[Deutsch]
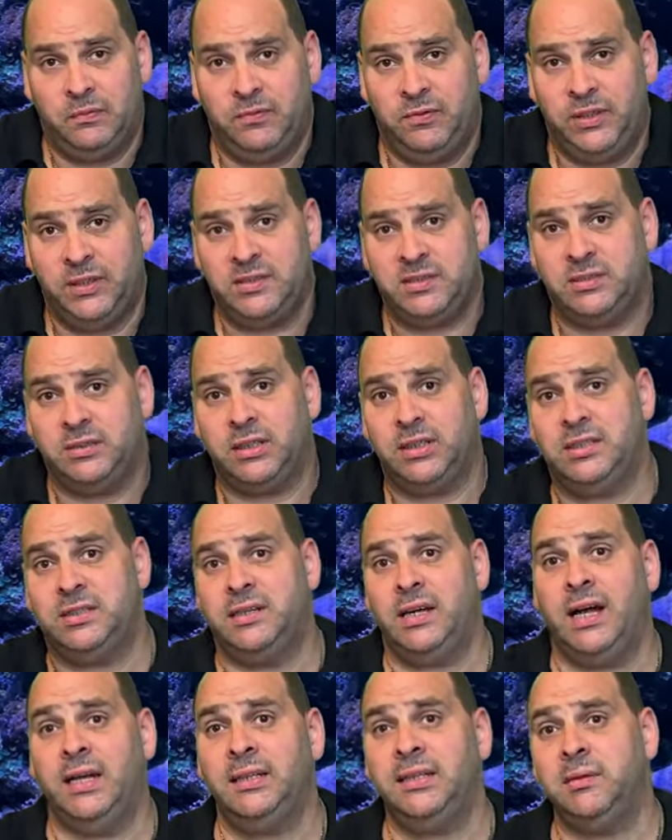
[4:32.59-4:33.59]
Wer sich
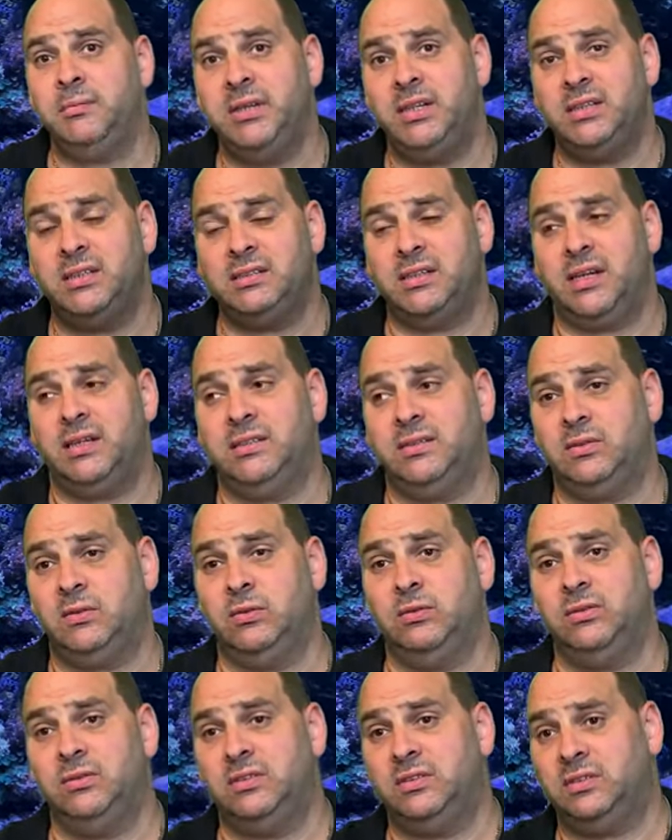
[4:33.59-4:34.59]
richtig angemeldet hat
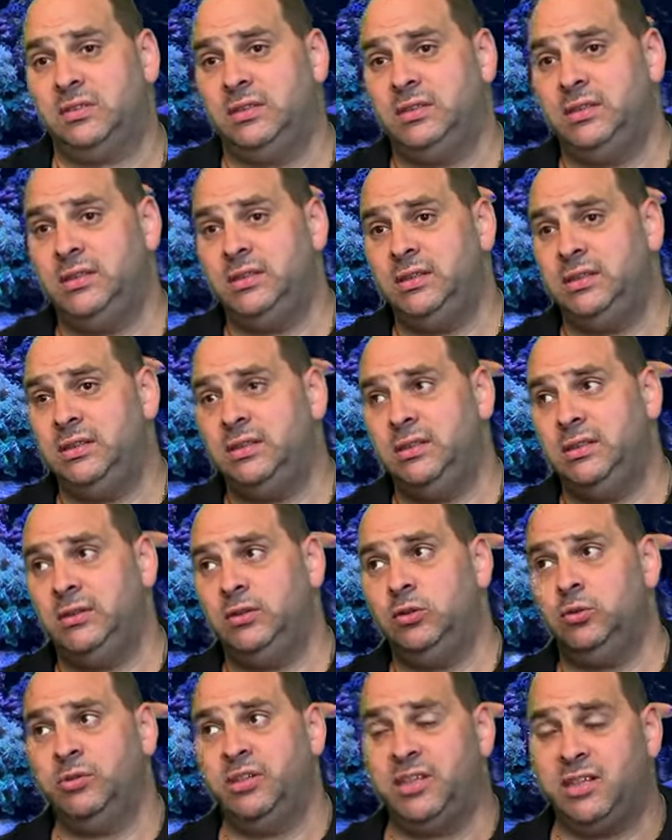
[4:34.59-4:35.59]
und die
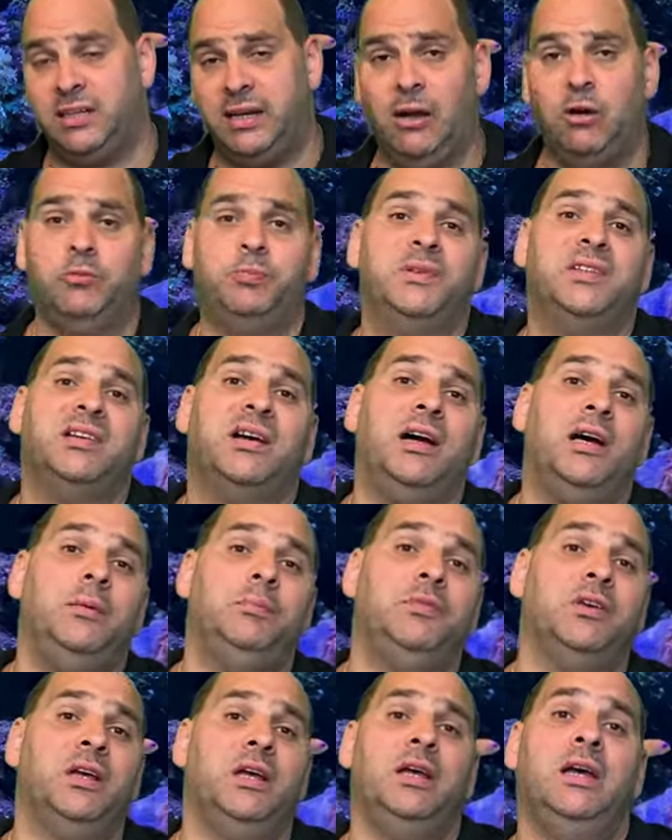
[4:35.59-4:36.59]
über die Cloud
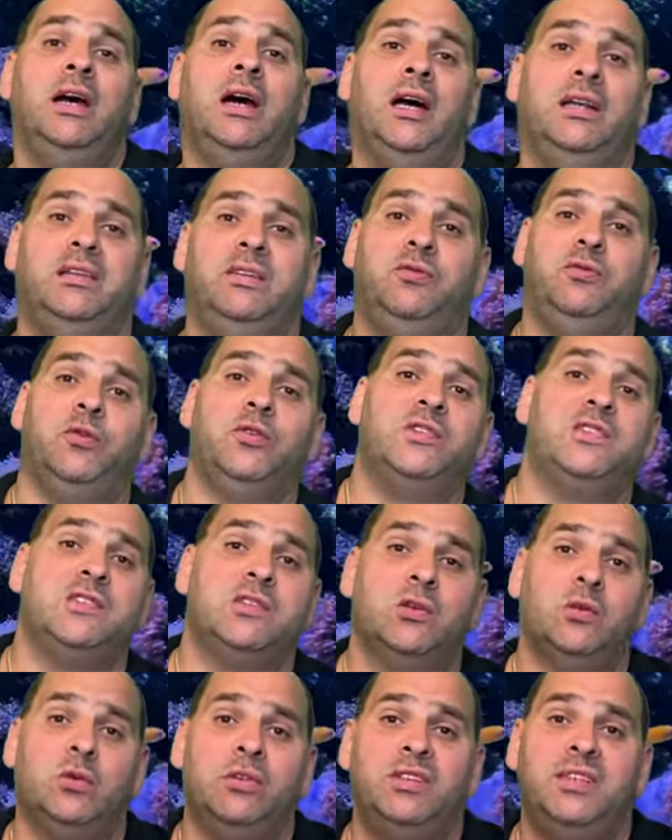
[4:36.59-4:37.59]
betreibt, hat die
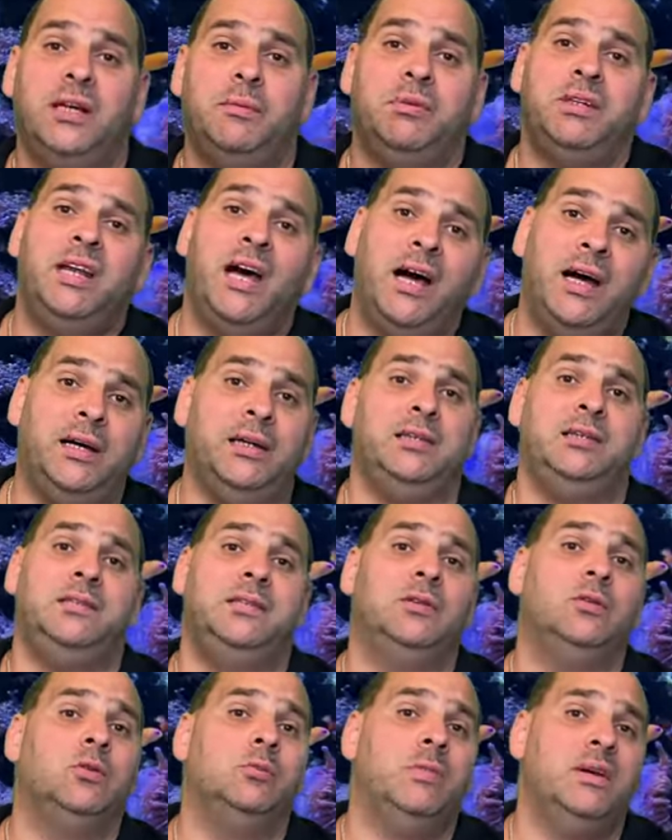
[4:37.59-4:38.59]
Funktion der
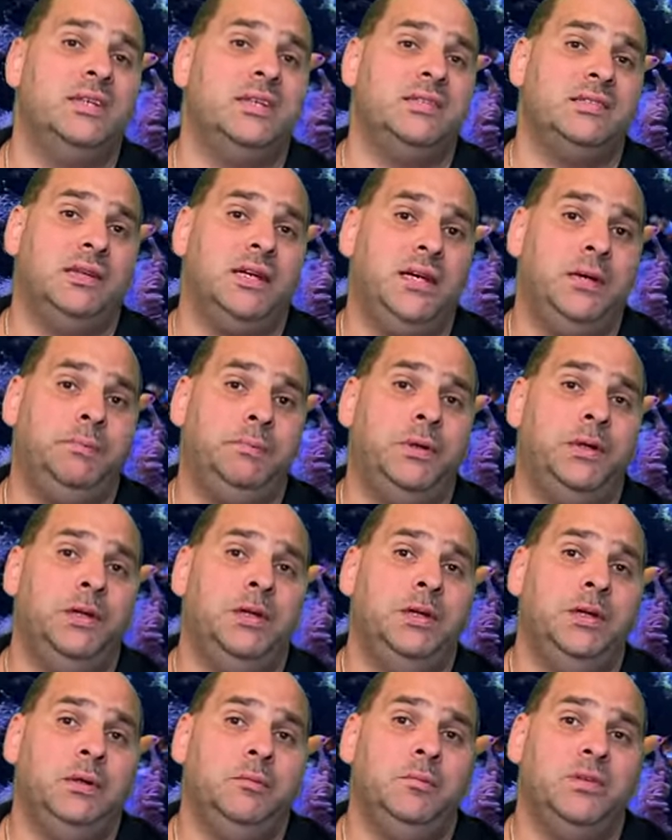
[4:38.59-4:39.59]
Benachrichtigung bei dieser App
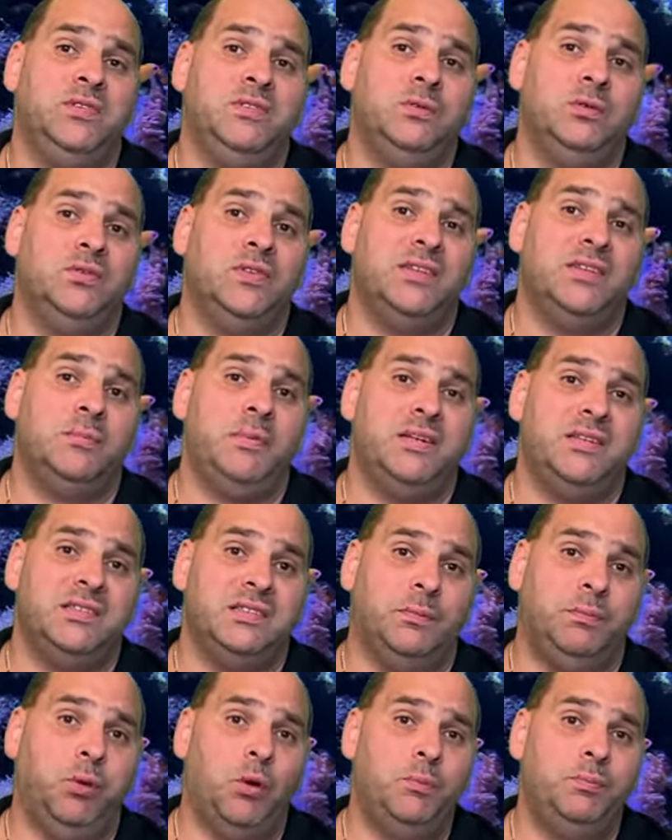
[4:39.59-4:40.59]
beziehungsweise bei
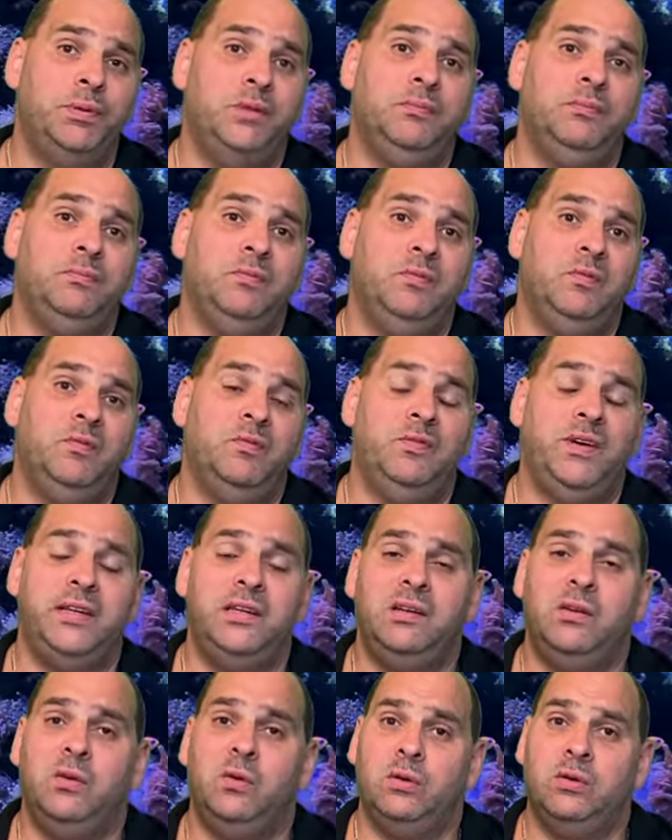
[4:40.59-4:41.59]
dieser Pumpe,
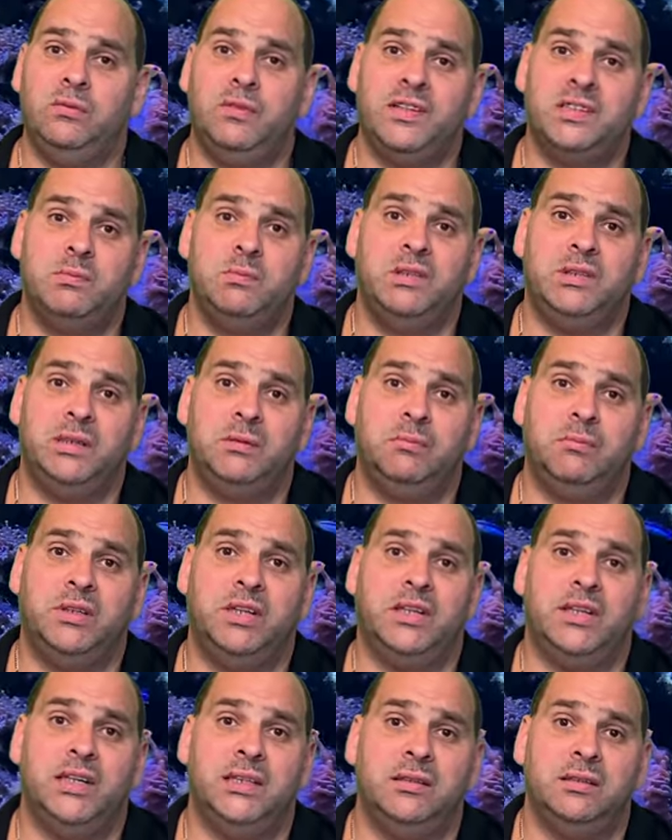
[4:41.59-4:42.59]
wenn irgendwas mit dem
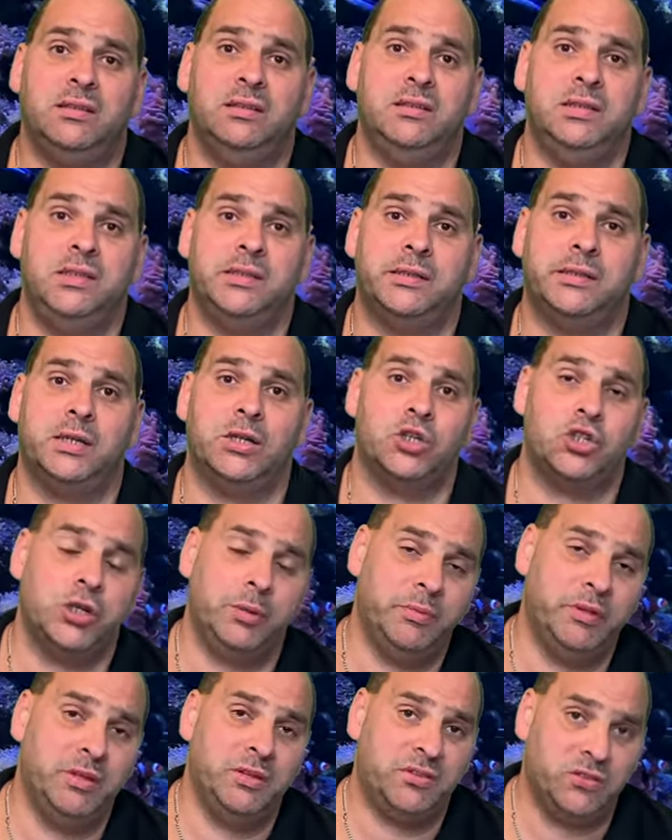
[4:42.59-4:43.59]
Gerät nicht
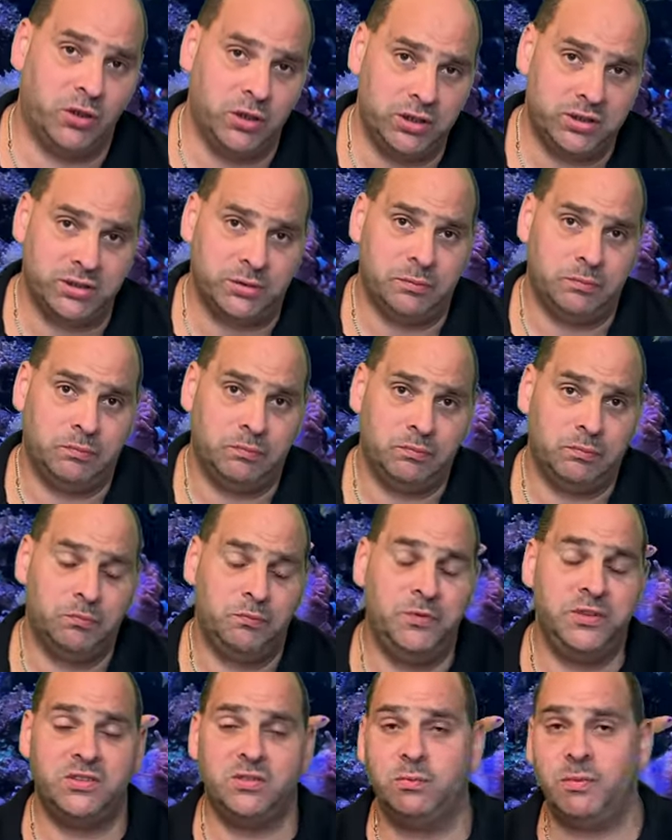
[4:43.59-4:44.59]
stimmen sollte.
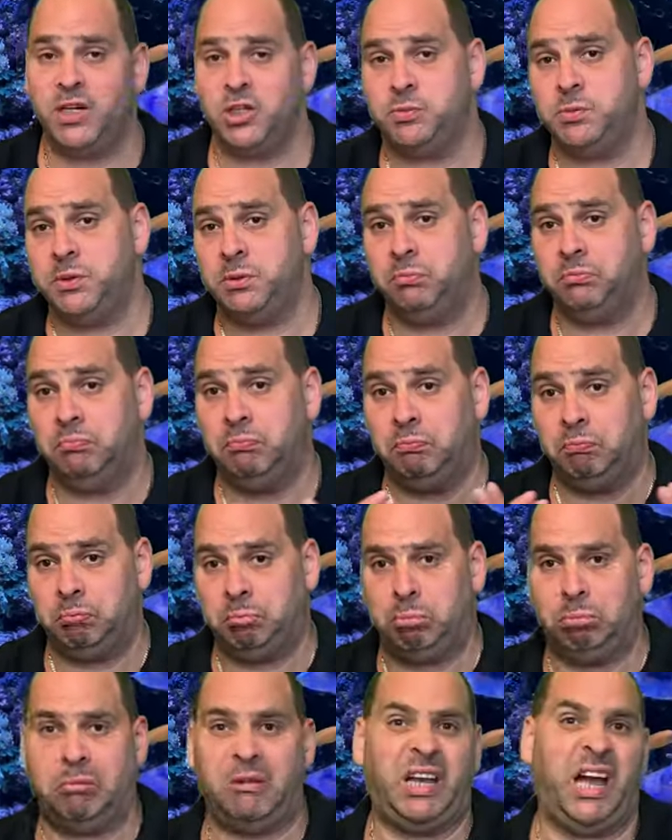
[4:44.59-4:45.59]
Wie zum Beispiel
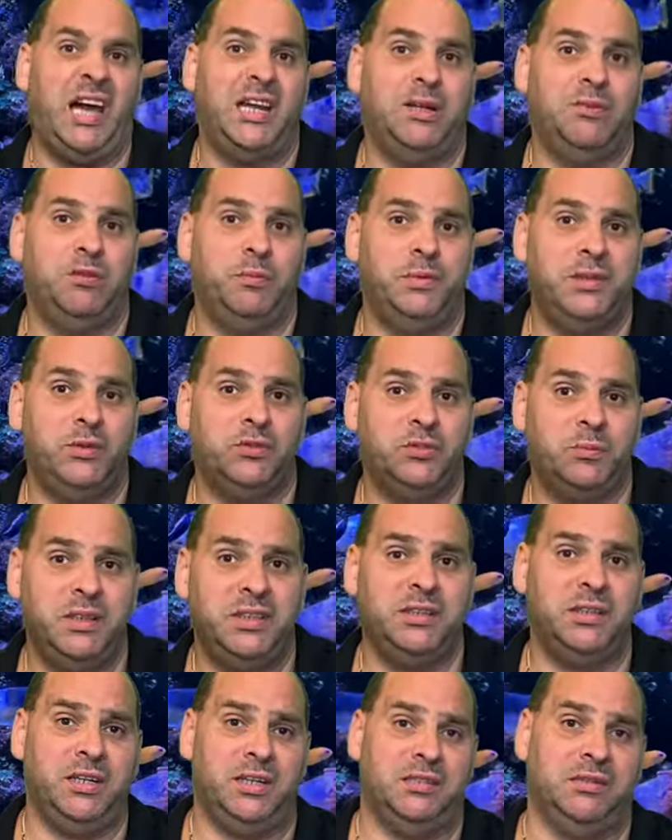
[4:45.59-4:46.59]
keine Verbindung zum
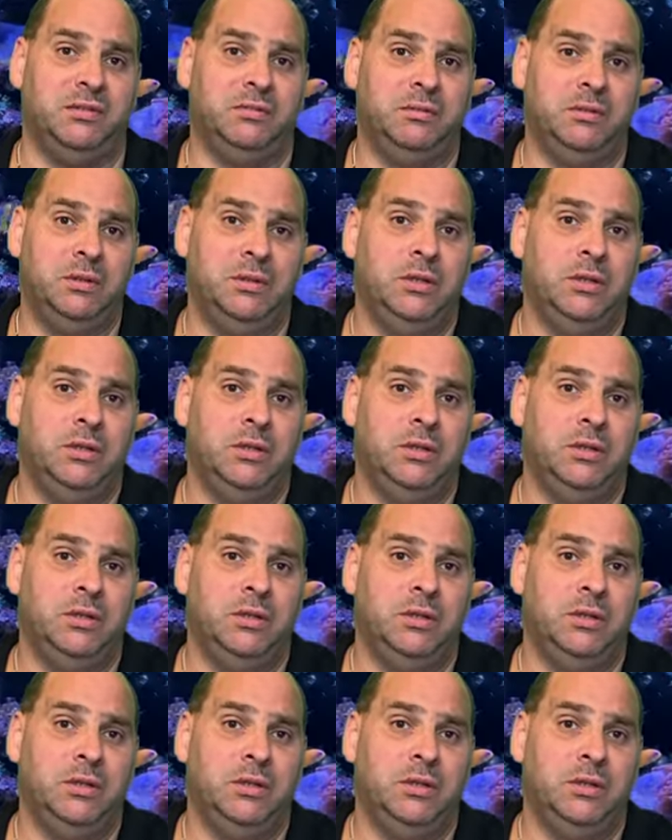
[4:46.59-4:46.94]
Internet.